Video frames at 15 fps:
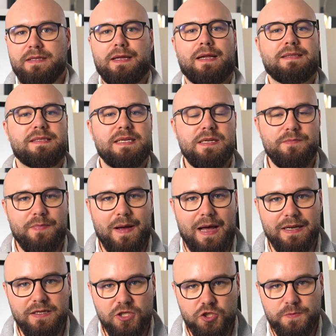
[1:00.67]
Da zählen ein paar
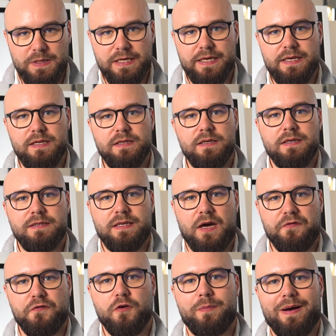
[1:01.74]
andere Spielregeln,
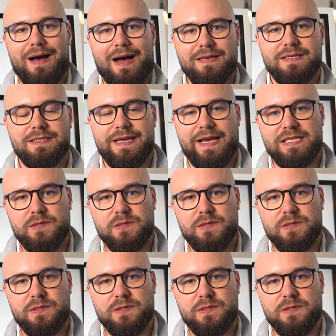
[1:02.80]
dafür berate ich